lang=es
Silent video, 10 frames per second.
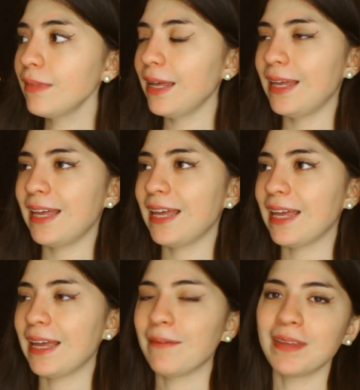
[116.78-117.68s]

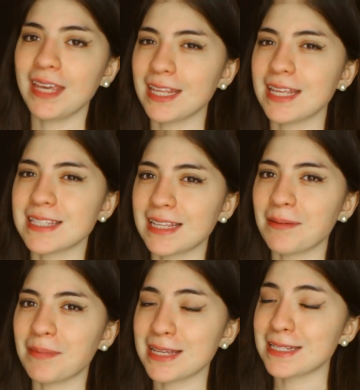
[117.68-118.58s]
Eh, y de ese
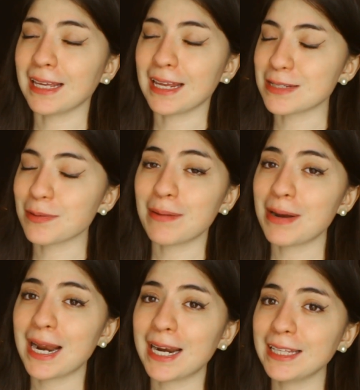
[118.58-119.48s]
tema es el que les voy a
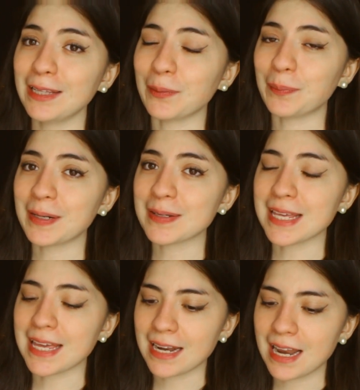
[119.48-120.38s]
hablar al ratito. Pero
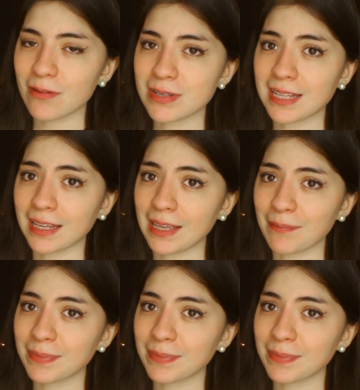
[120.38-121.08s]
sí, Leo está aquí.